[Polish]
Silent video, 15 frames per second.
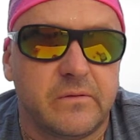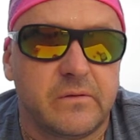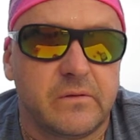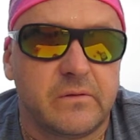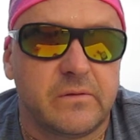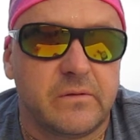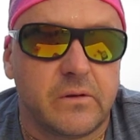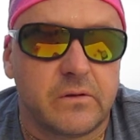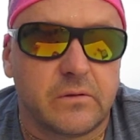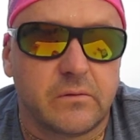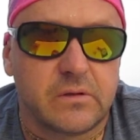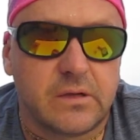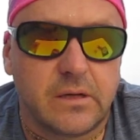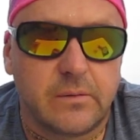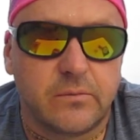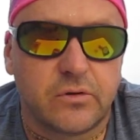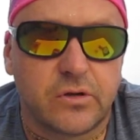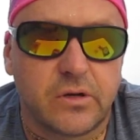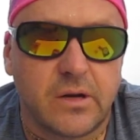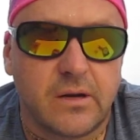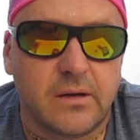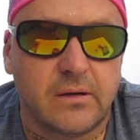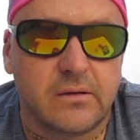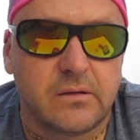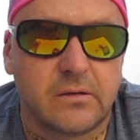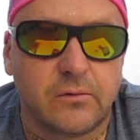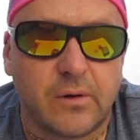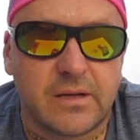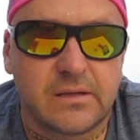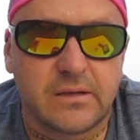w związku z tym, że
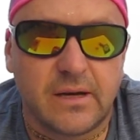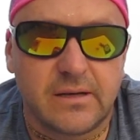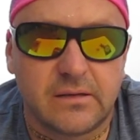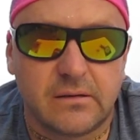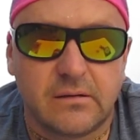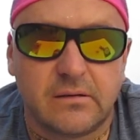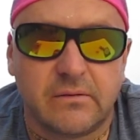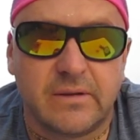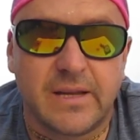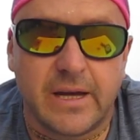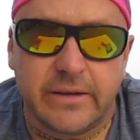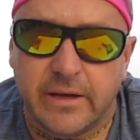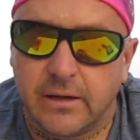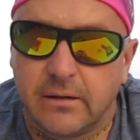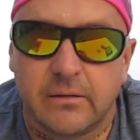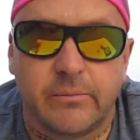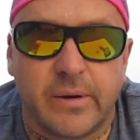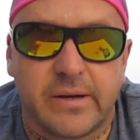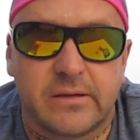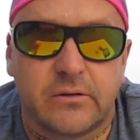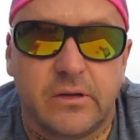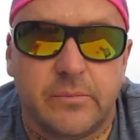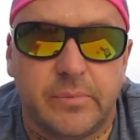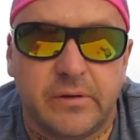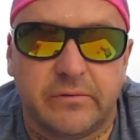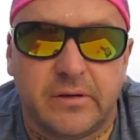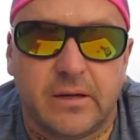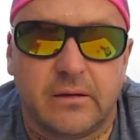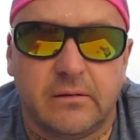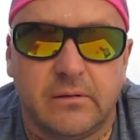sytuacja jest nadal bardzo
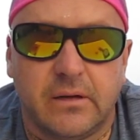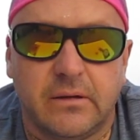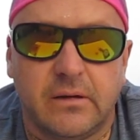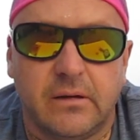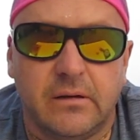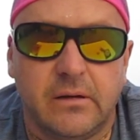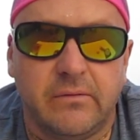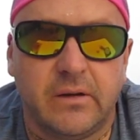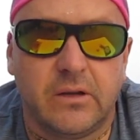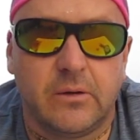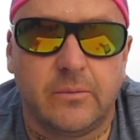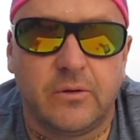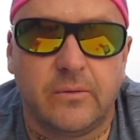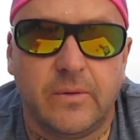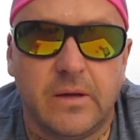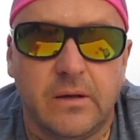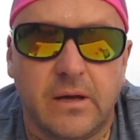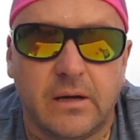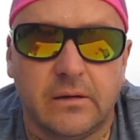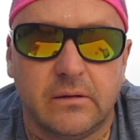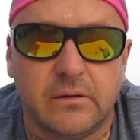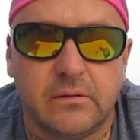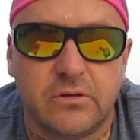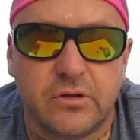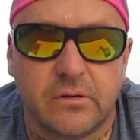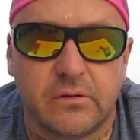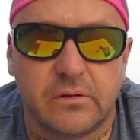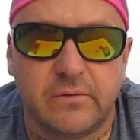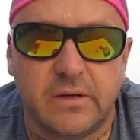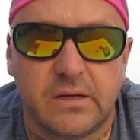niepewna, nadal nie wiadomo jak e, się
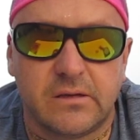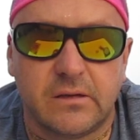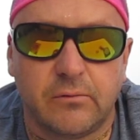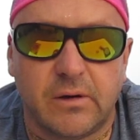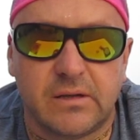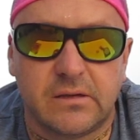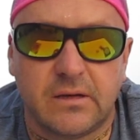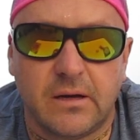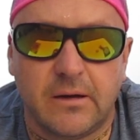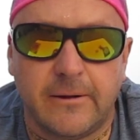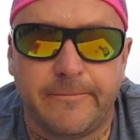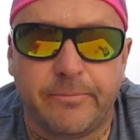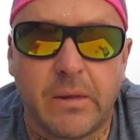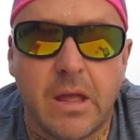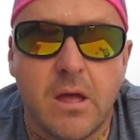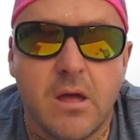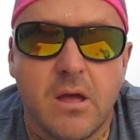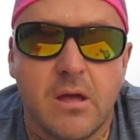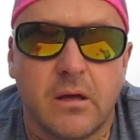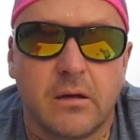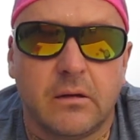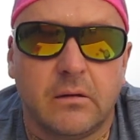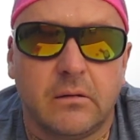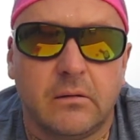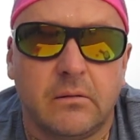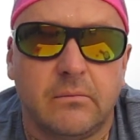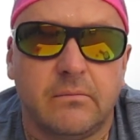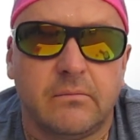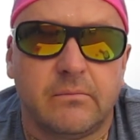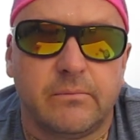rozwinie sytuacja
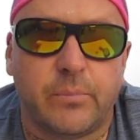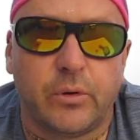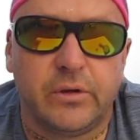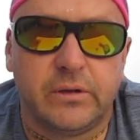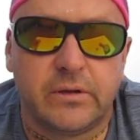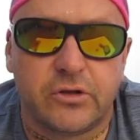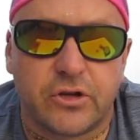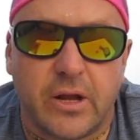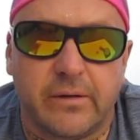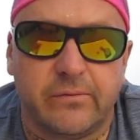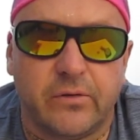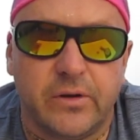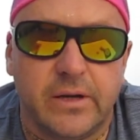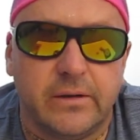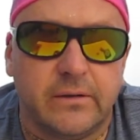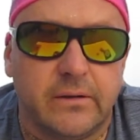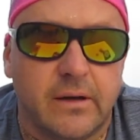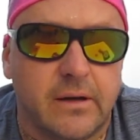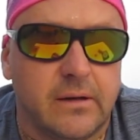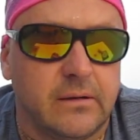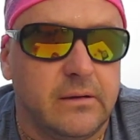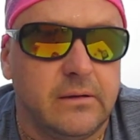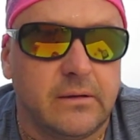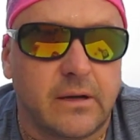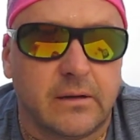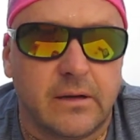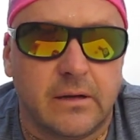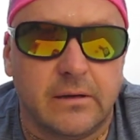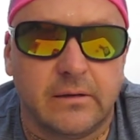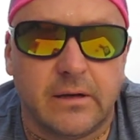polityczna, wojenna i tak
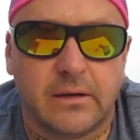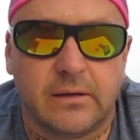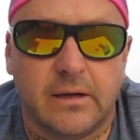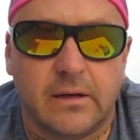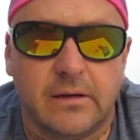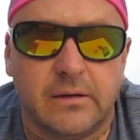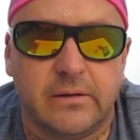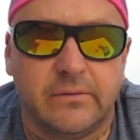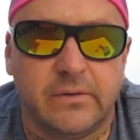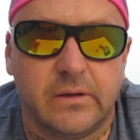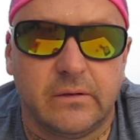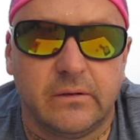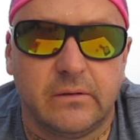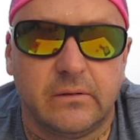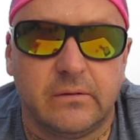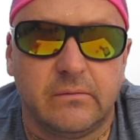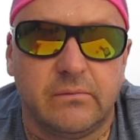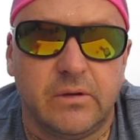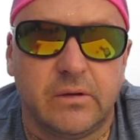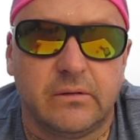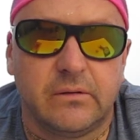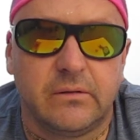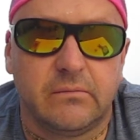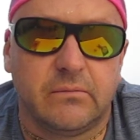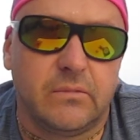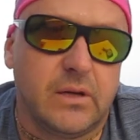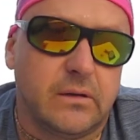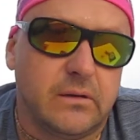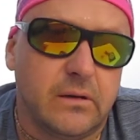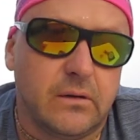dalej, i tak dalej, nie,
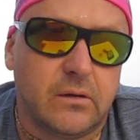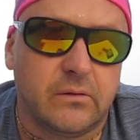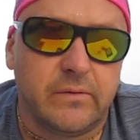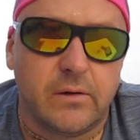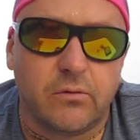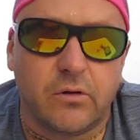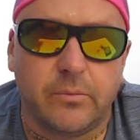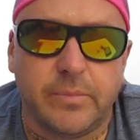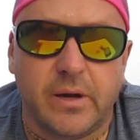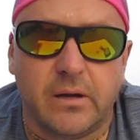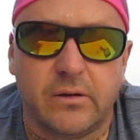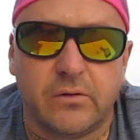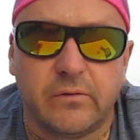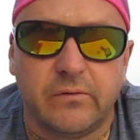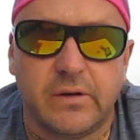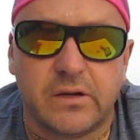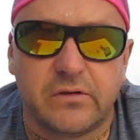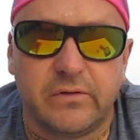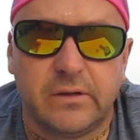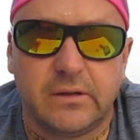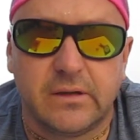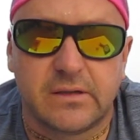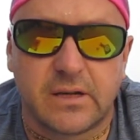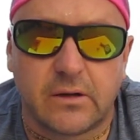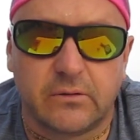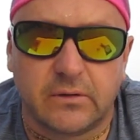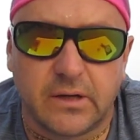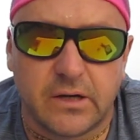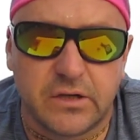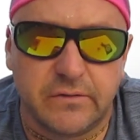nie tylko w Europie, ale również w innych
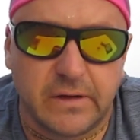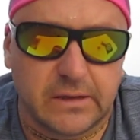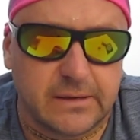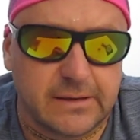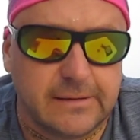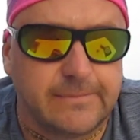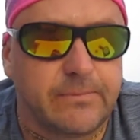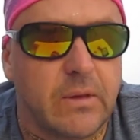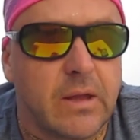zakątkach świata,